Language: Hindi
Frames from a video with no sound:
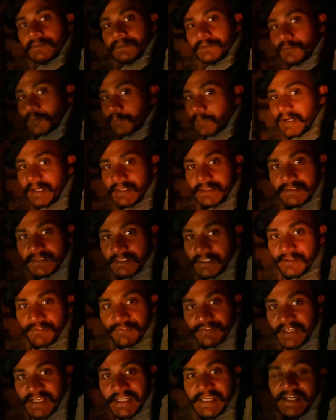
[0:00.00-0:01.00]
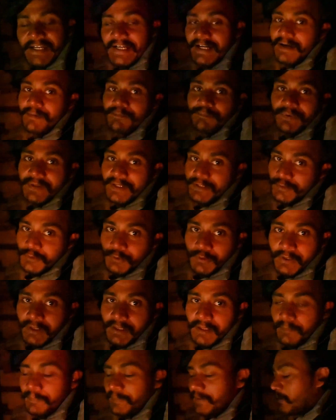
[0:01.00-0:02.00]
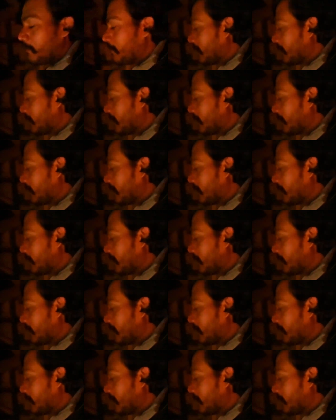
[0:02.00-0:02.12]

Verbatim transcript: तो भाई सेफ्टी के नाम पर जो है अपने